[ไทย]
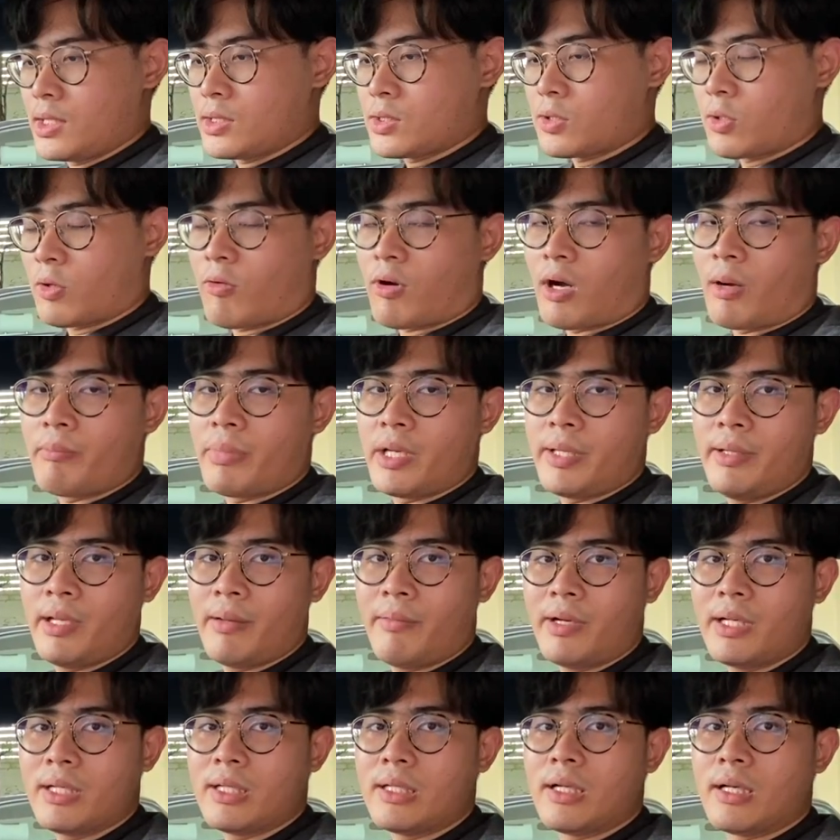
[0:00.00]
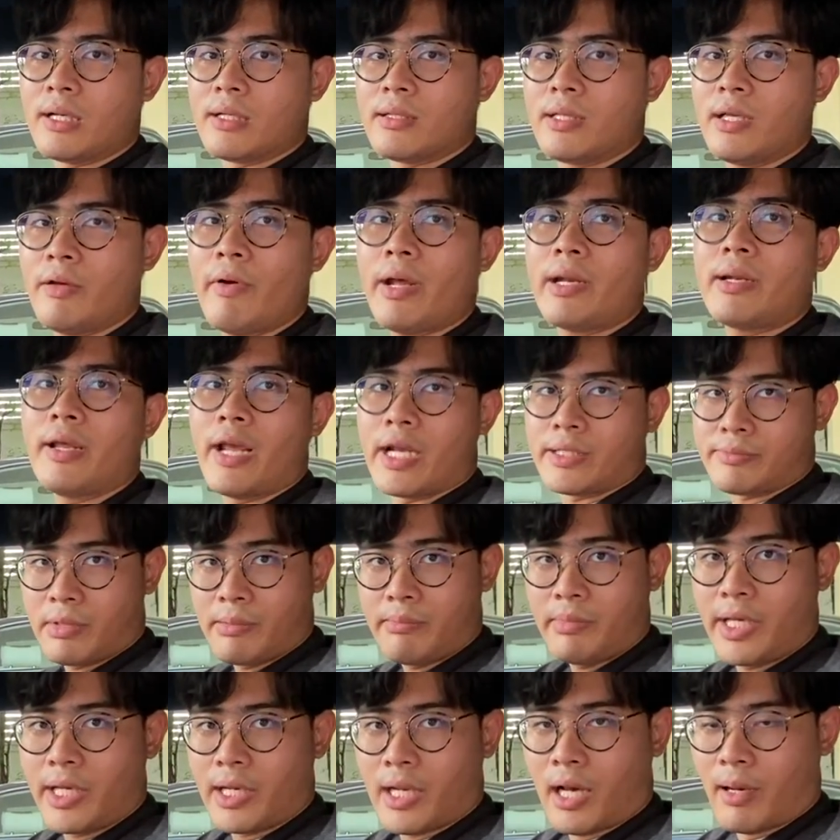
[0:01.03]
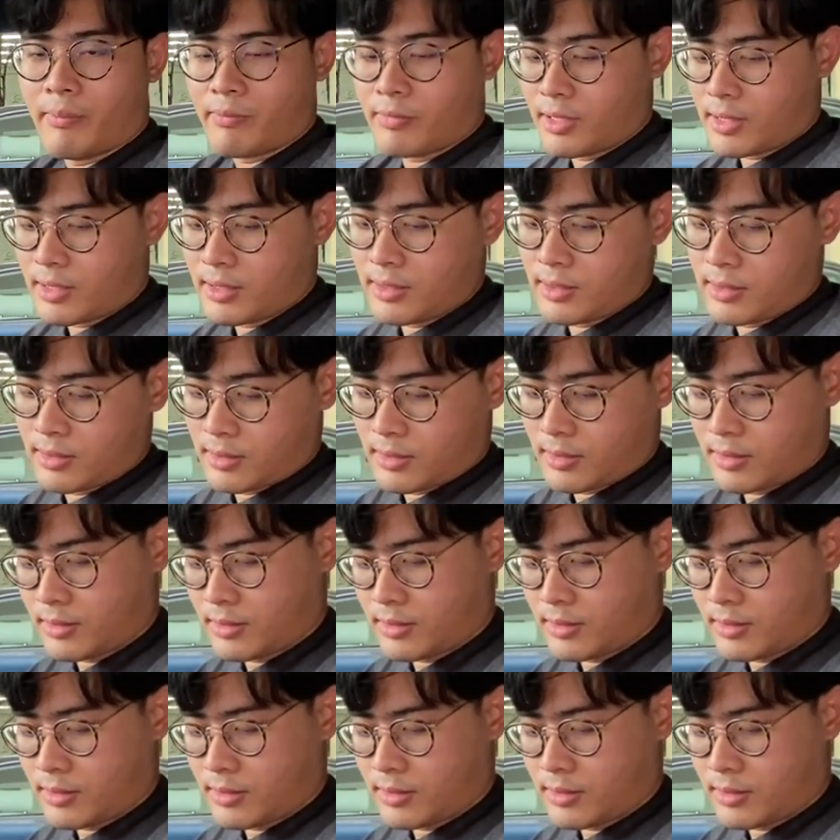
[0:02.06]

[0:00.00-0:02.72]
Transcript: ส่วนความพรีเมียมอื่นๆที่ Vantage ไม่มีนะครับก็คือ